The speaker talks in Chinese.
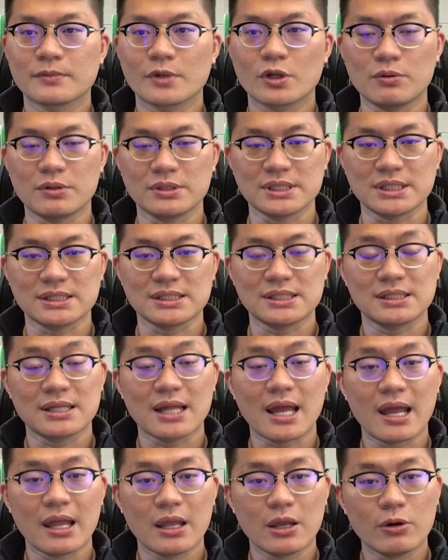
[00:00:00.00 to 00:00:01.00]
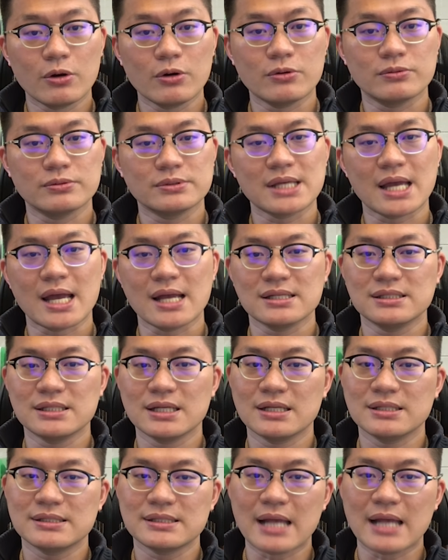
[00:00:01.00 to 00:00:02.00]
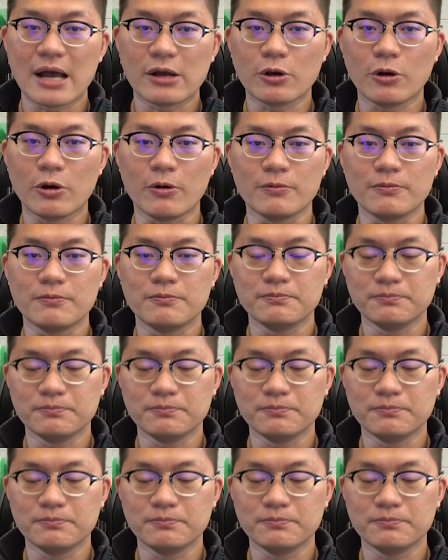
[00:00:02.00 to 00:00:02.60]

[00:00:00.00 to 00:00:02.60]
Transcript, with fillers: 或者是太厚产生杀孔。